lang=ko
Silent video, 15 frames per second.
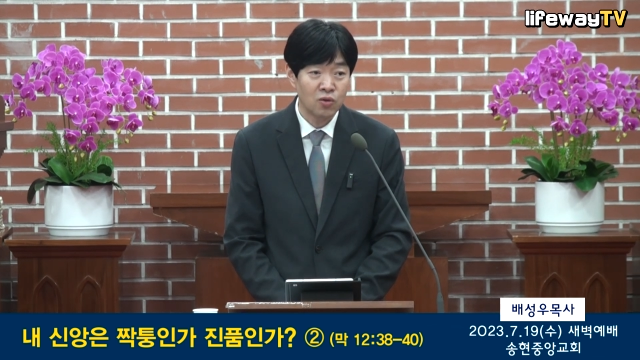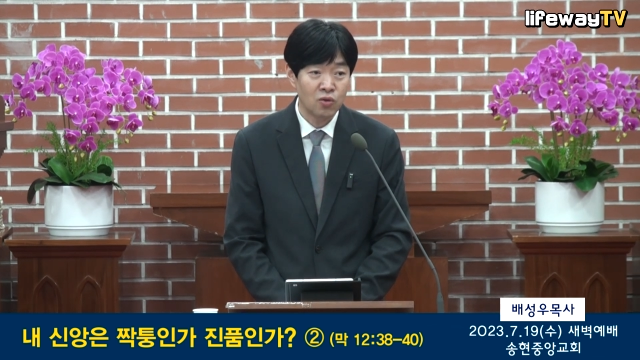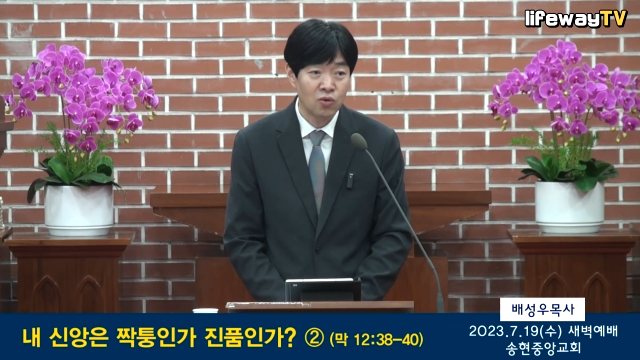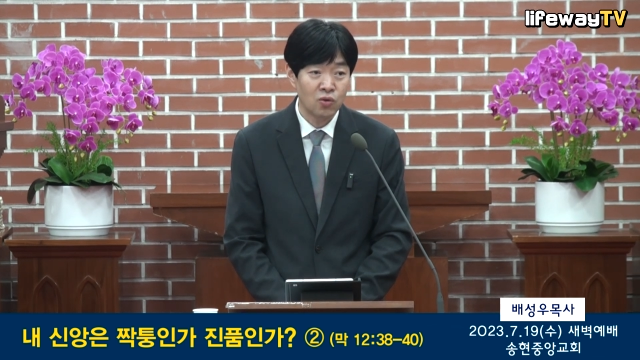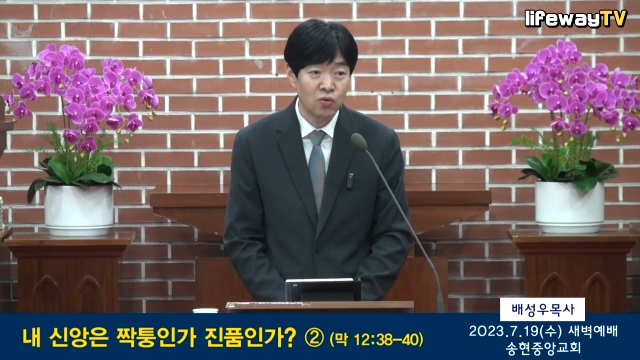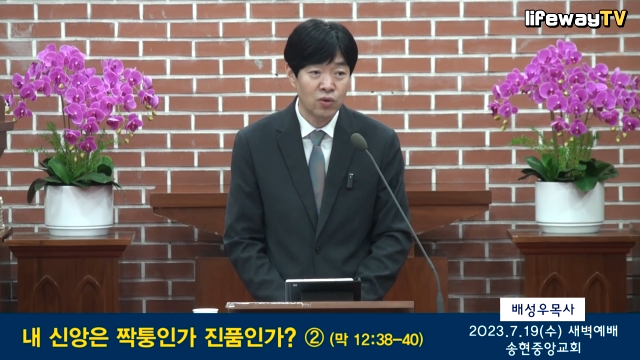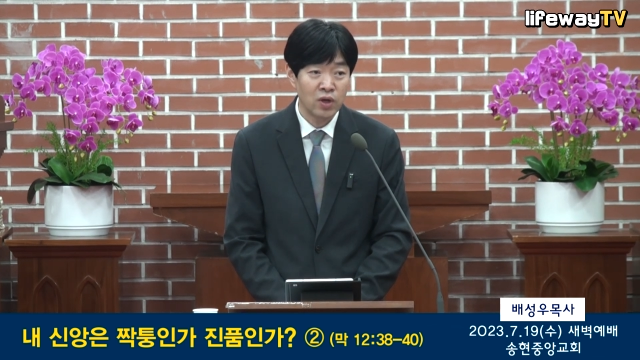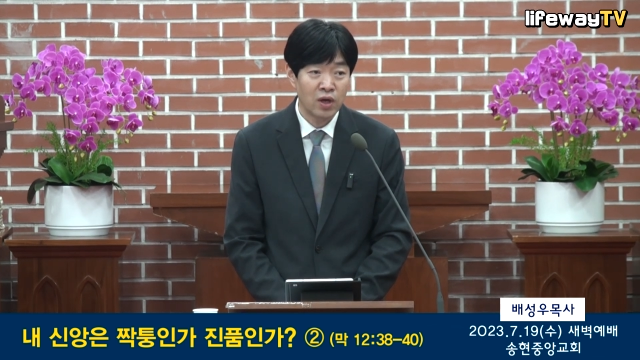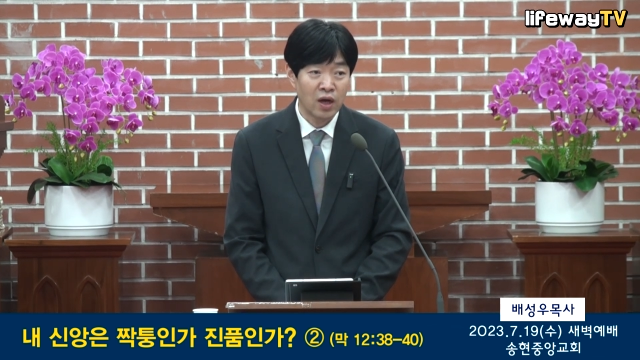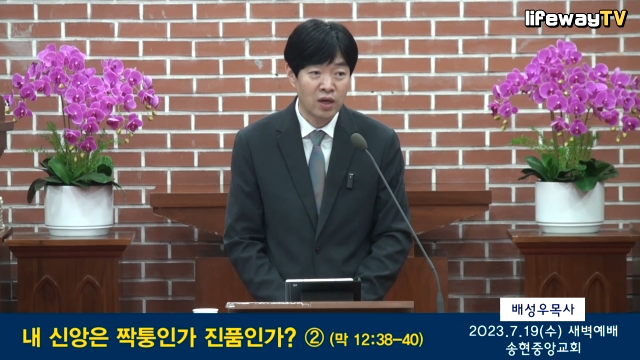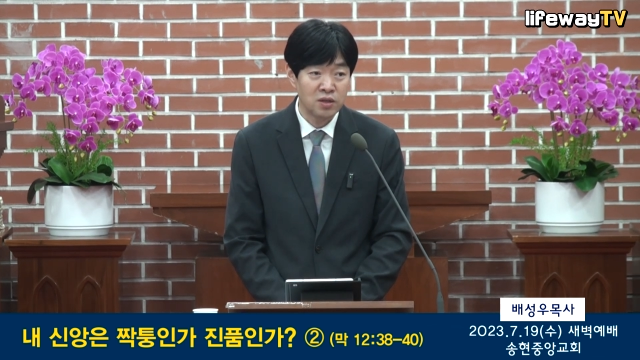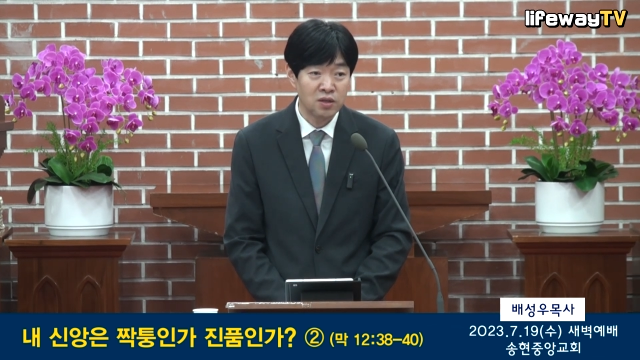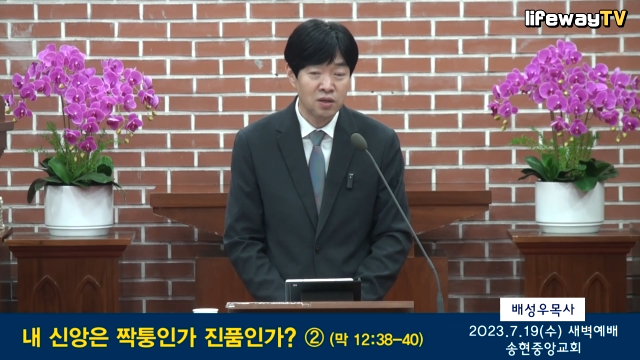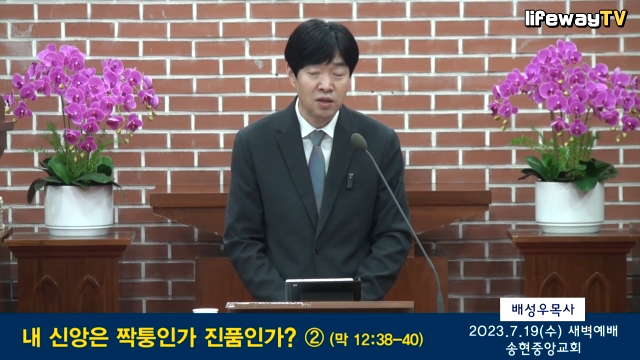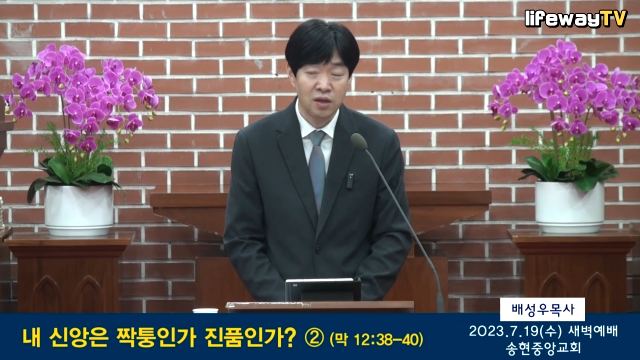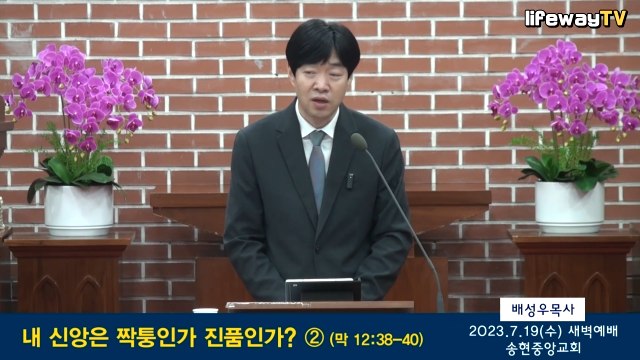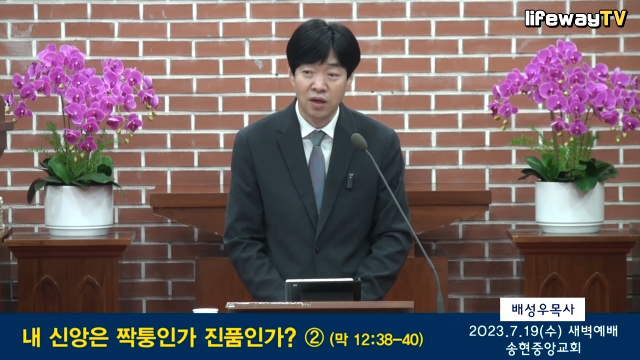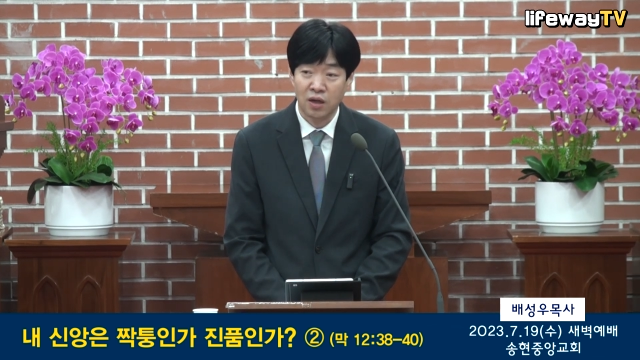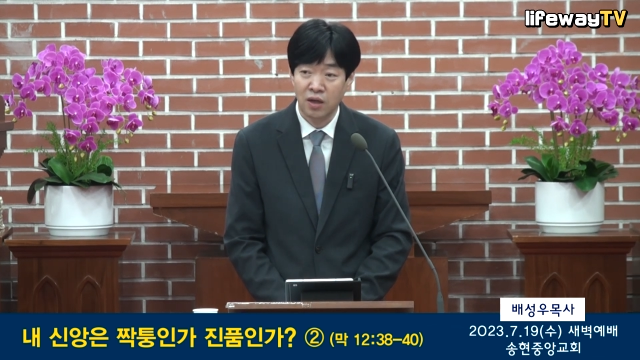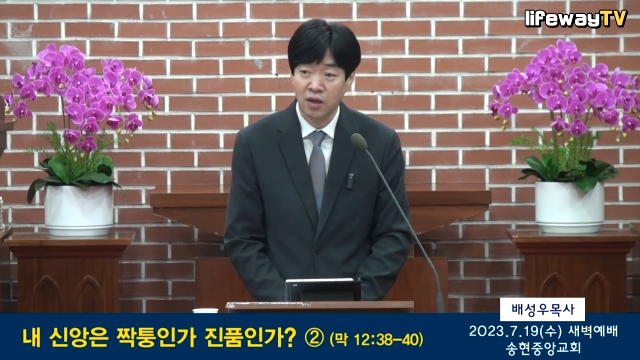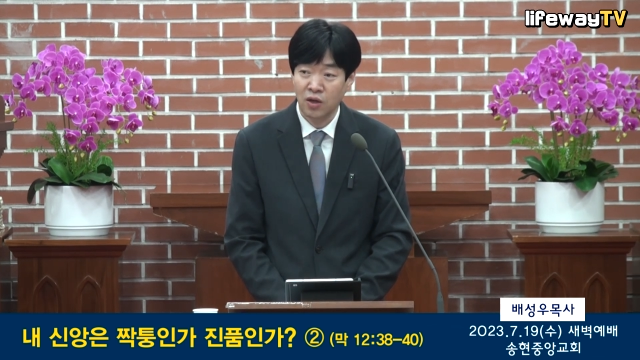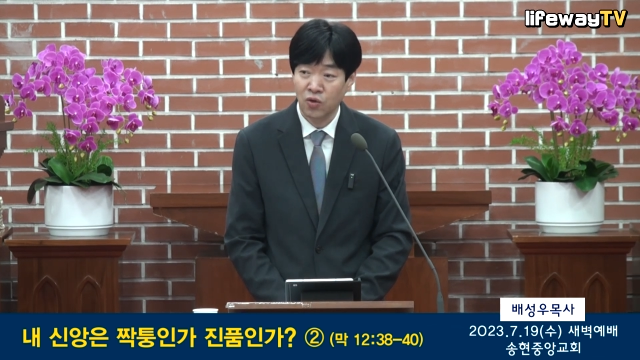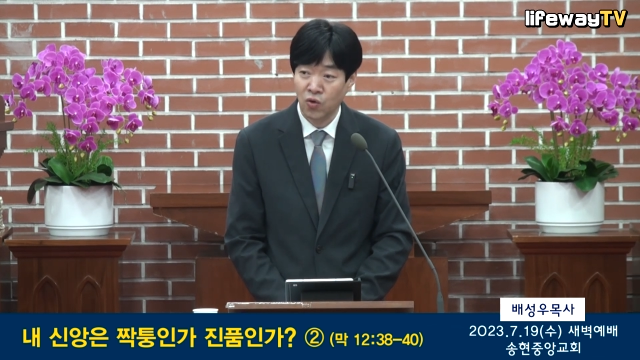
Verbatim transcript: 또 우리 가정이나